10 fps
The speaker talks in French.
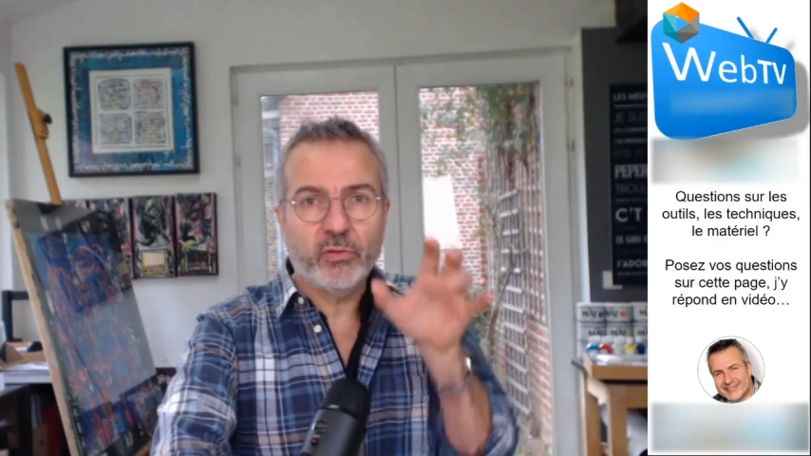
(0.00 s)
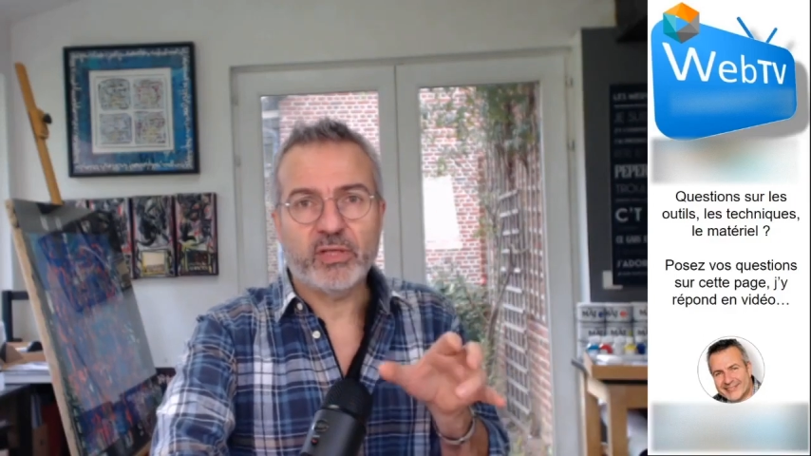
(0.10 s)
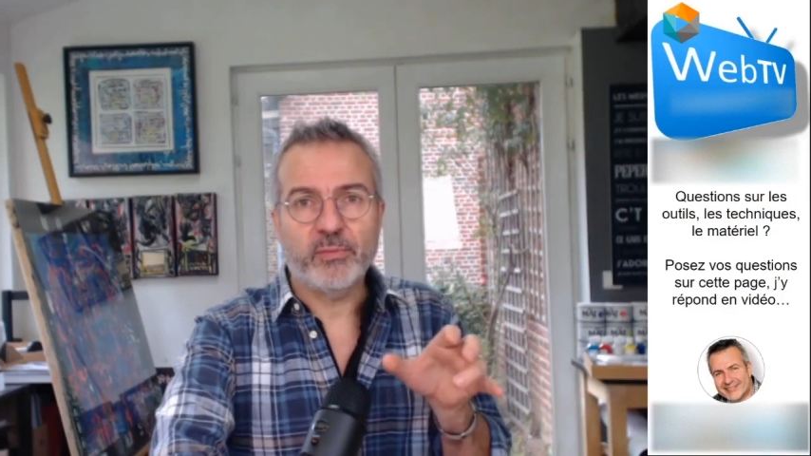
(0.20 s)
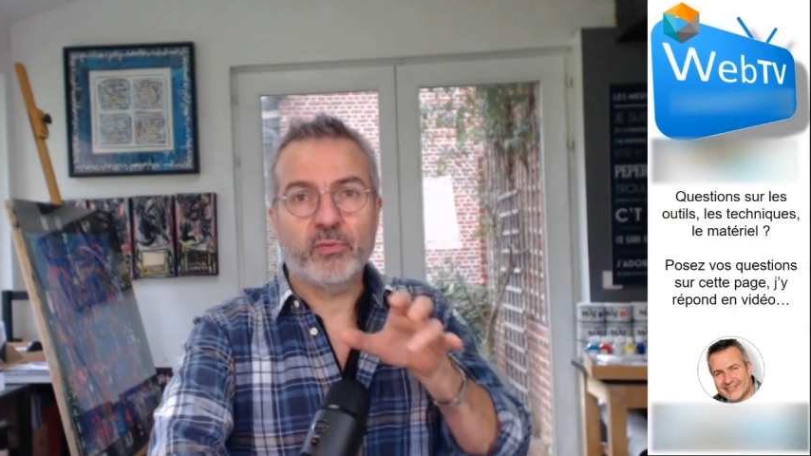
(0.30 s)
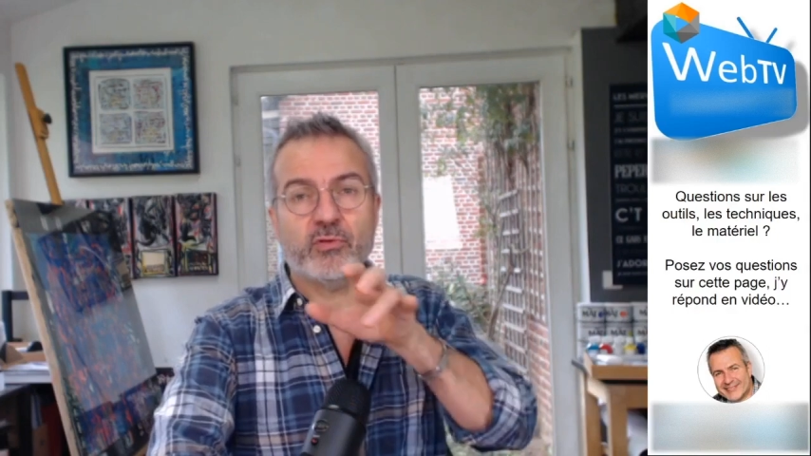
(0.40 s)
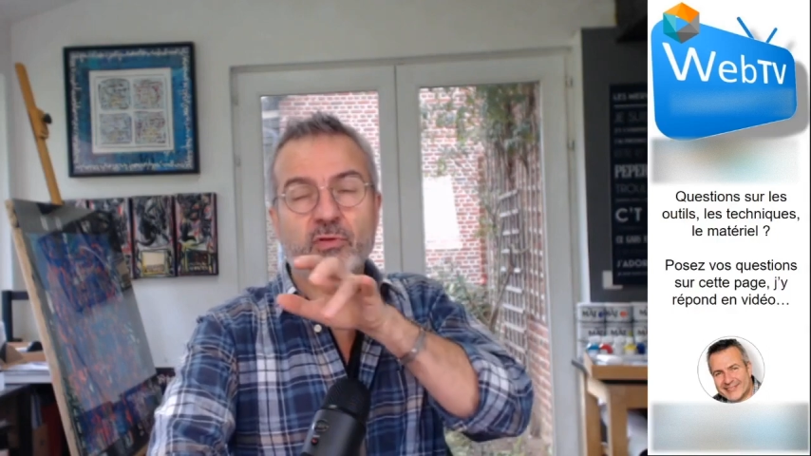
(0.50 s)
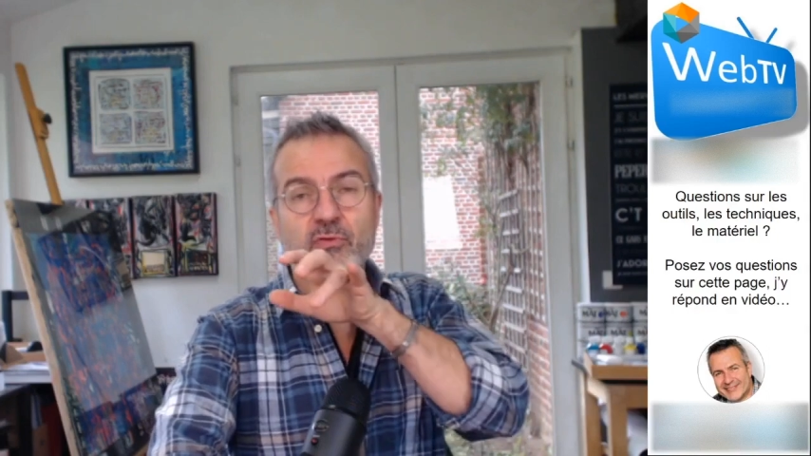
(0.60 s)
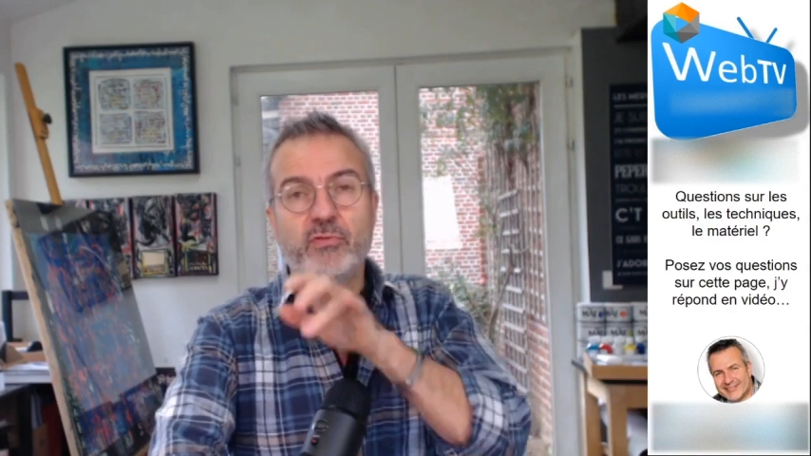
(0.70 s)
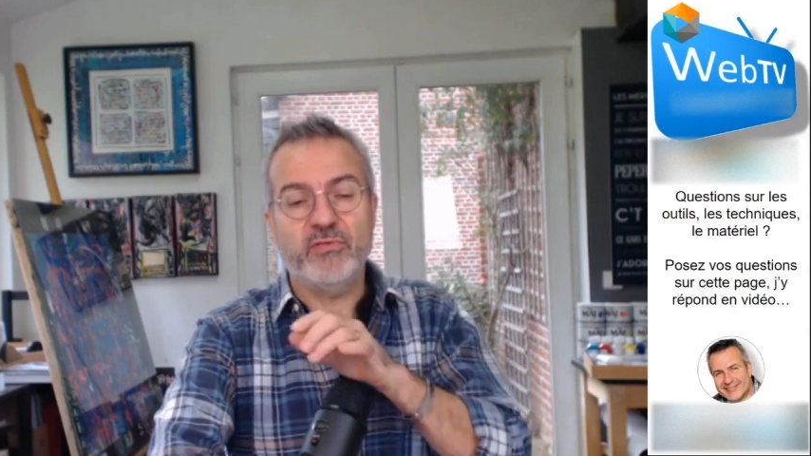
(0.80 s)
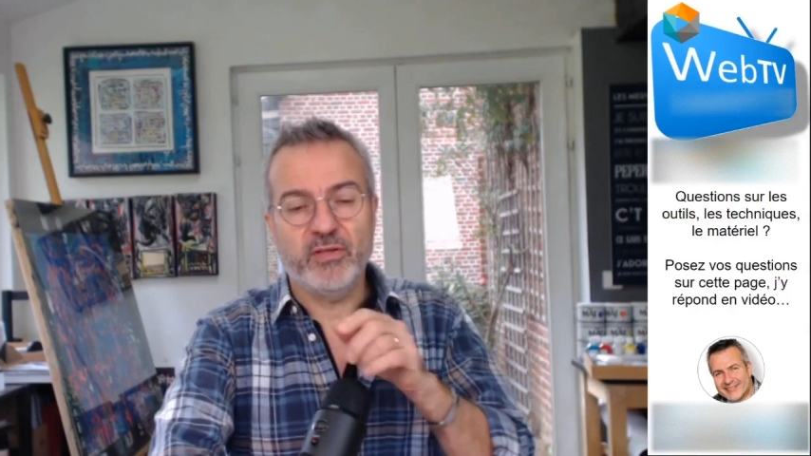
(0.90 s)
une réponse dans
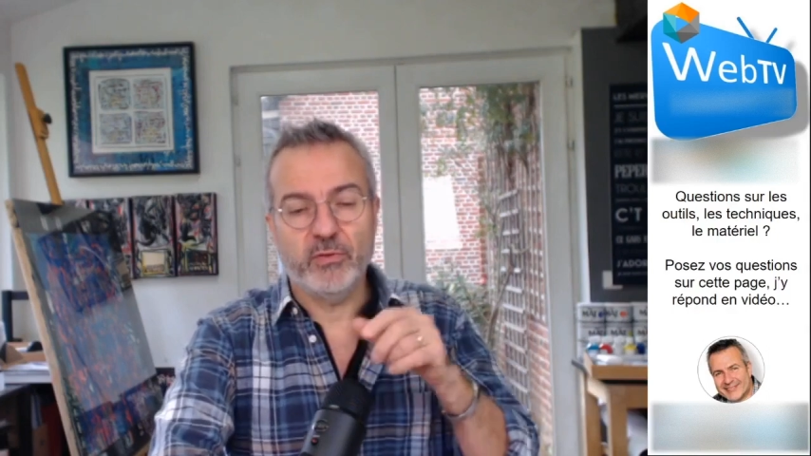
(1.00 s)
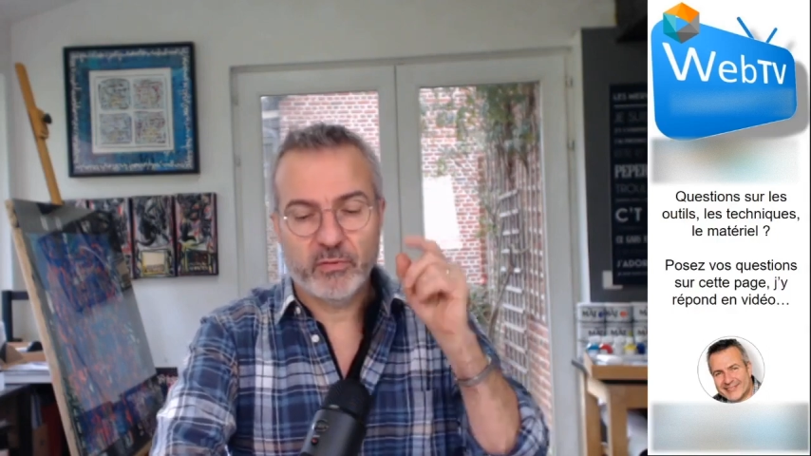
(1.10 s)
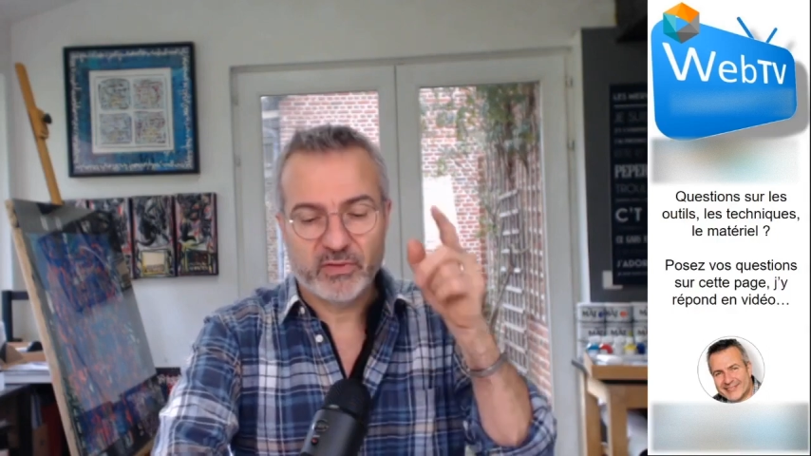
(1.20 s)
une vidéo.